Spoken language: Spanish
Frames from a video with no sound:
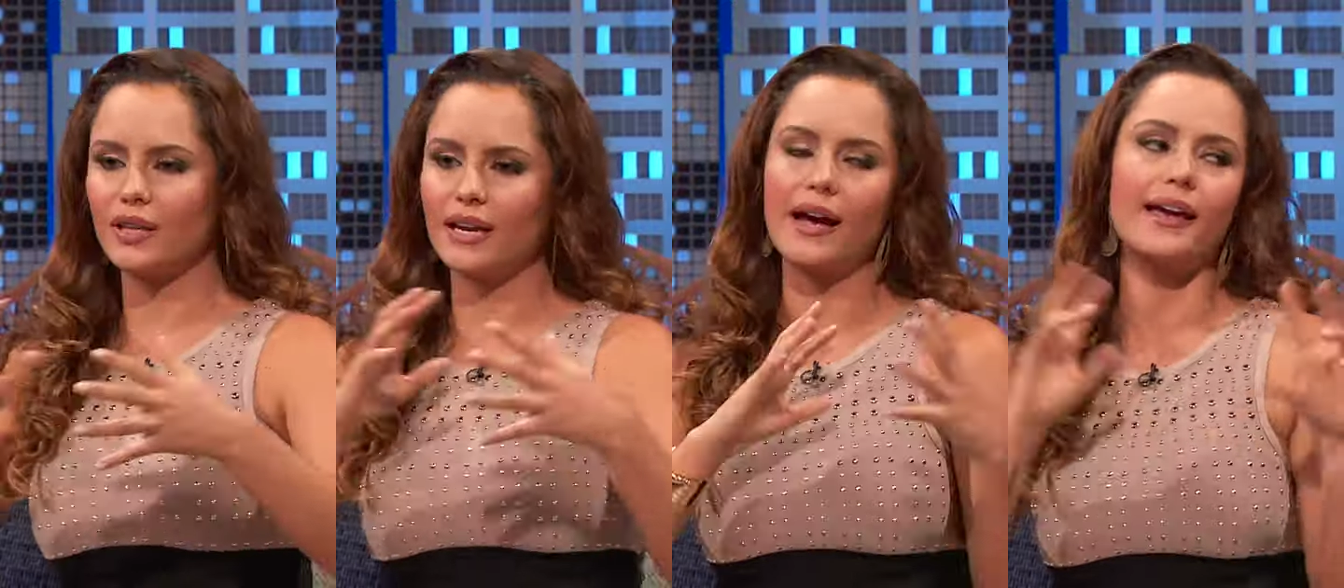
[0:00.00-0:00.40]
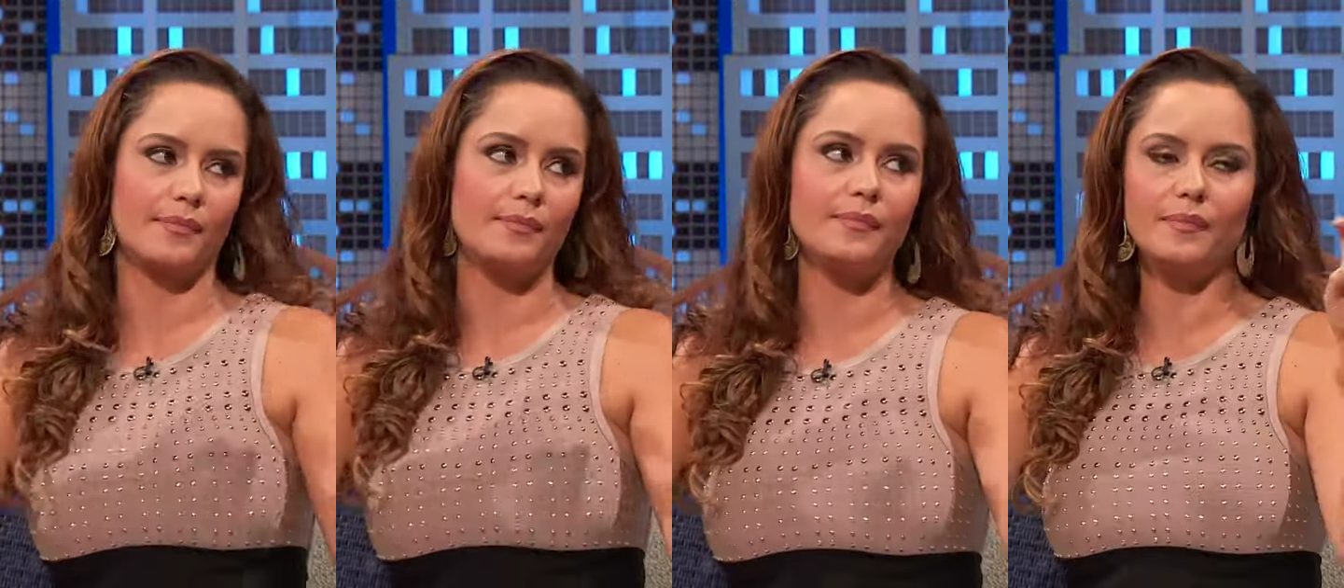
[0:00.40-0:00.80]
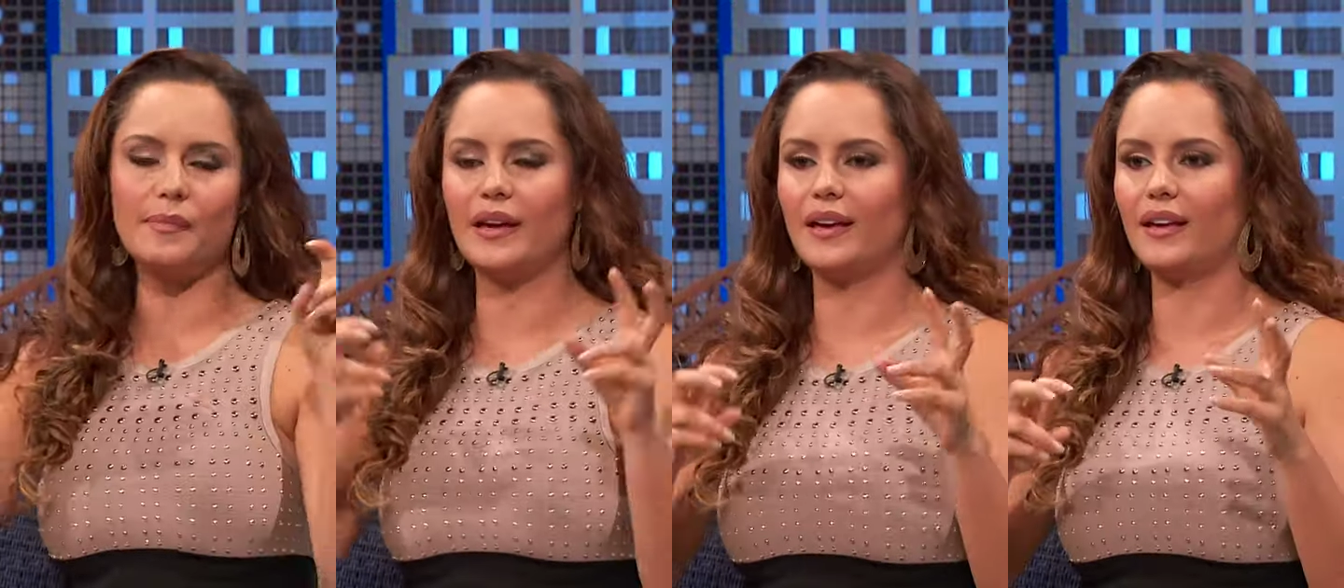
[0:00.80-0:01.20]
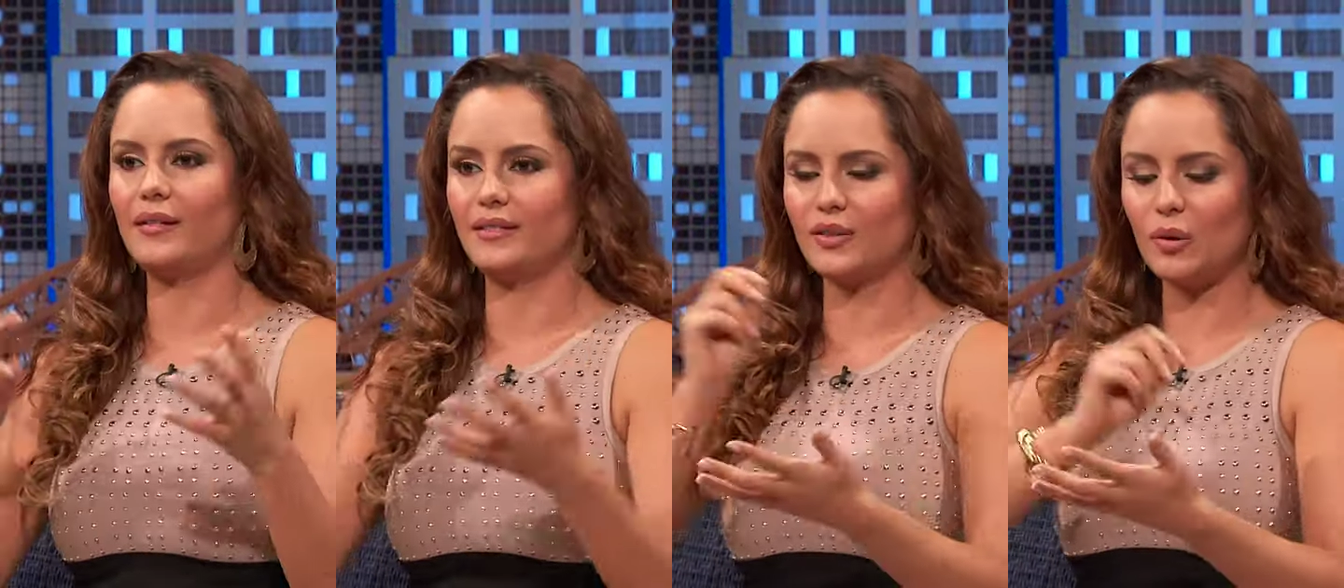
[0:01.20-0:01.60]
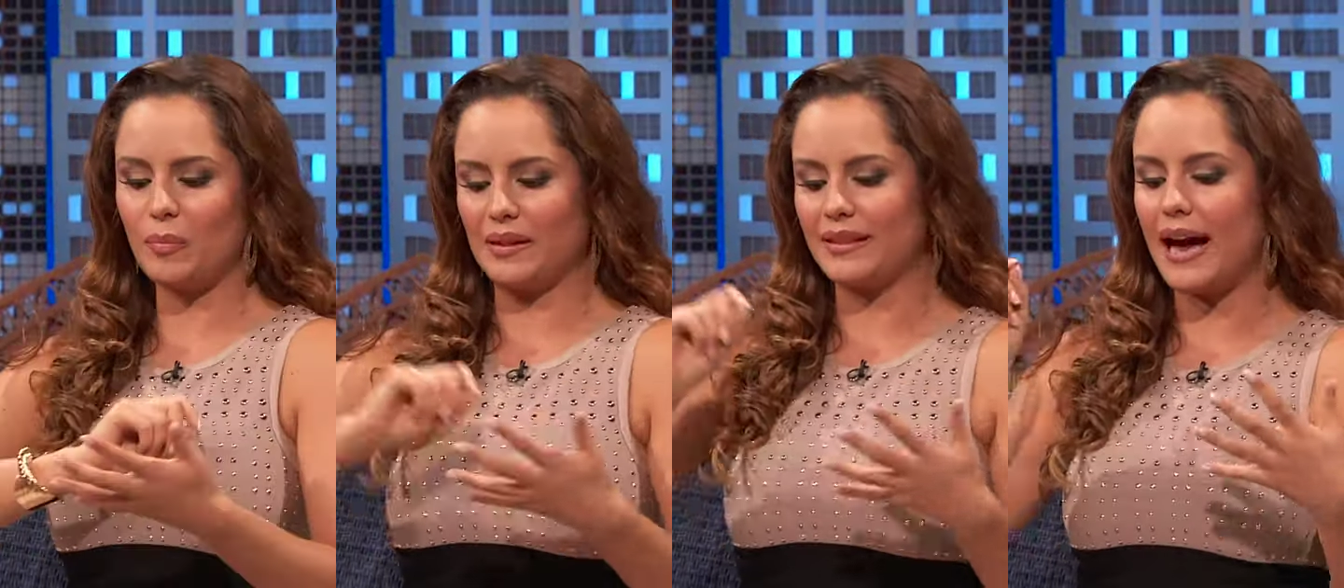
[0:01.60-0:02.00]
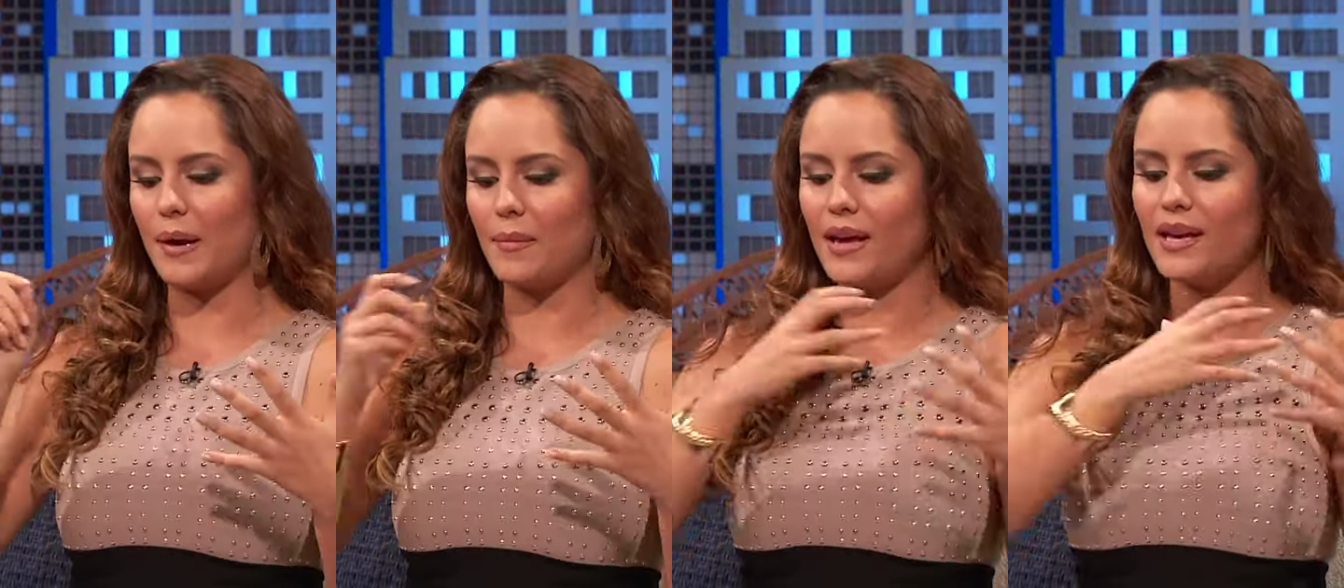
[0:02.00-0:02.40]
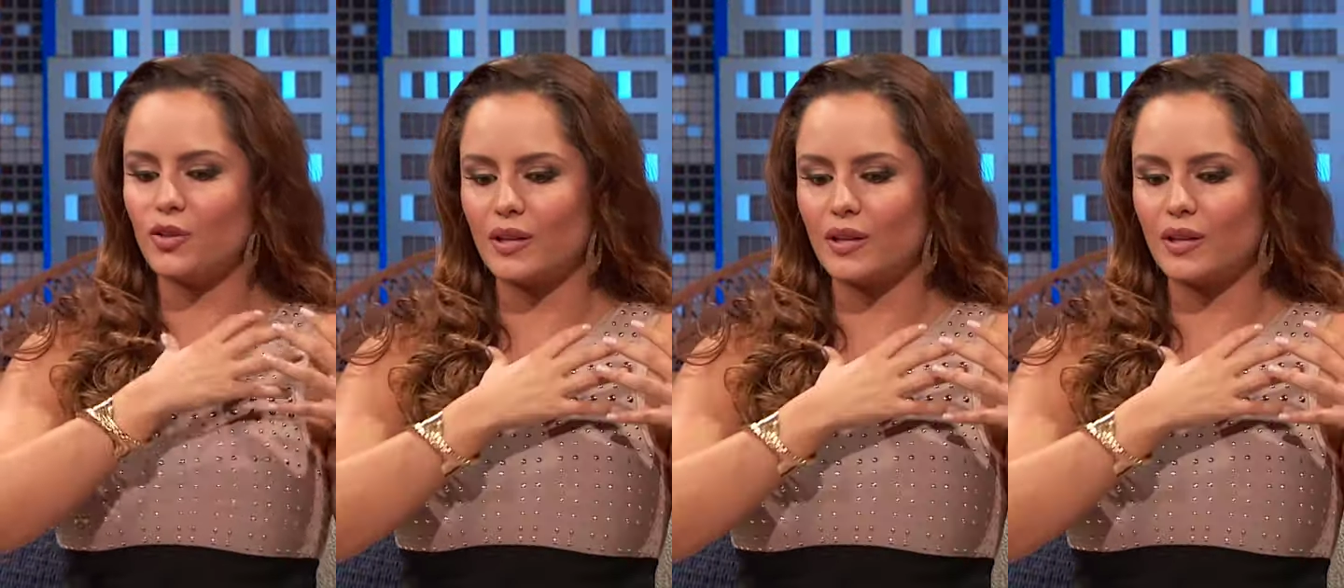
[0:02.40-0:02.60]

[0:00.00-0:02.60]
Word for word: tenía que eh, ¿cierto? Pintarme y yo